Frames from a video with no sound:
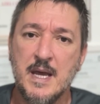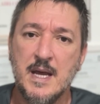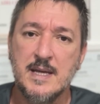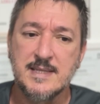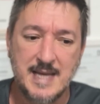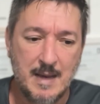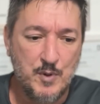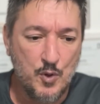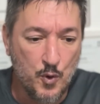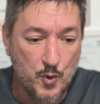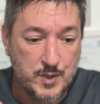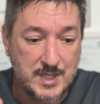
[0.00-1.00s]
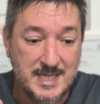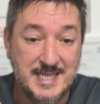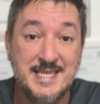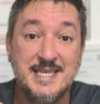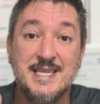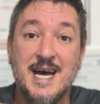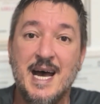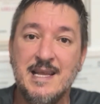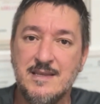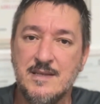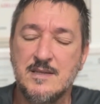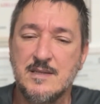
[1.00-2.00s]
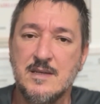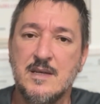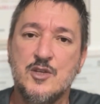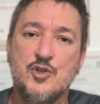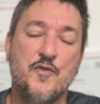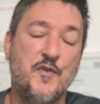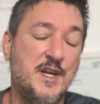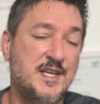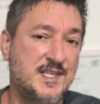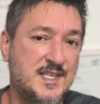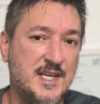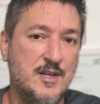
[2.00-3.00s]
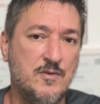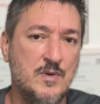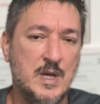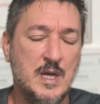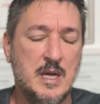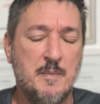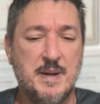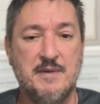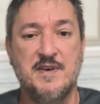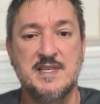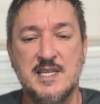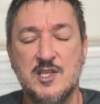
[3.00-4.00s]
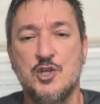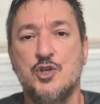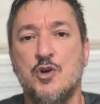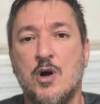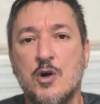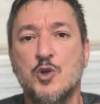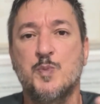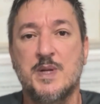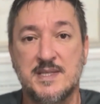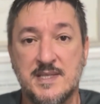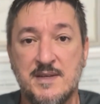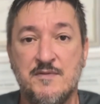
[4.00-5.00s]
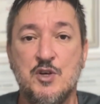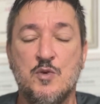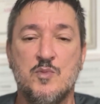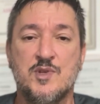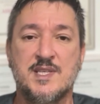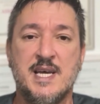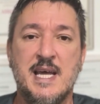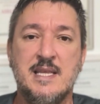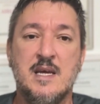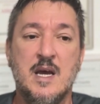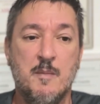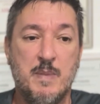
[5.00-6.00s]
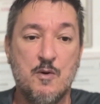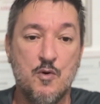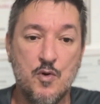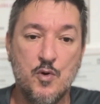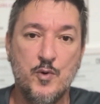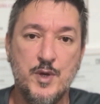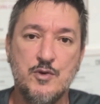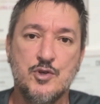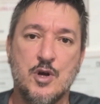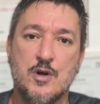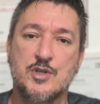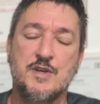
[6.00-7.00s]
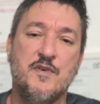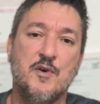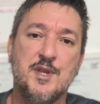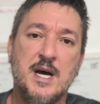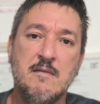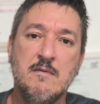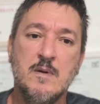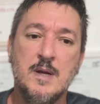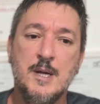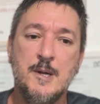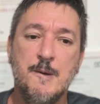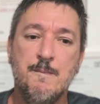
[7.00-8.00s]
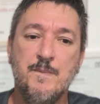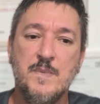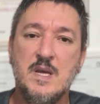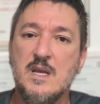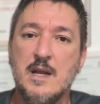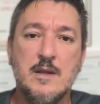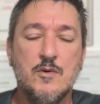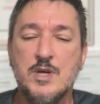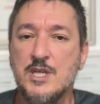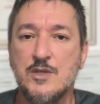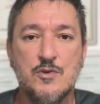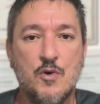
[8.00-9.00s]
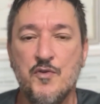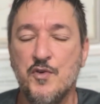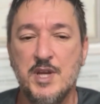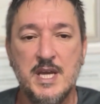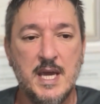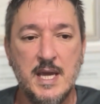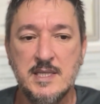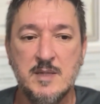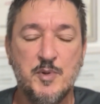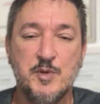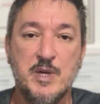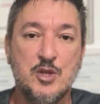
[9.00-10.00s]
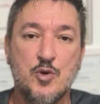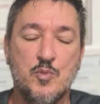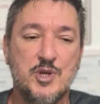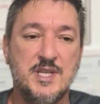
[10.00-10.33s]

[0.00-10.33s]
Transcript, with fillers: Sabe? Outras cidades se ofereceram para fazer esses jogos, para servir como sede, para concluir os jogos que faltavam. E ele não quis, não ouviu ninguém, simplesmente tomou a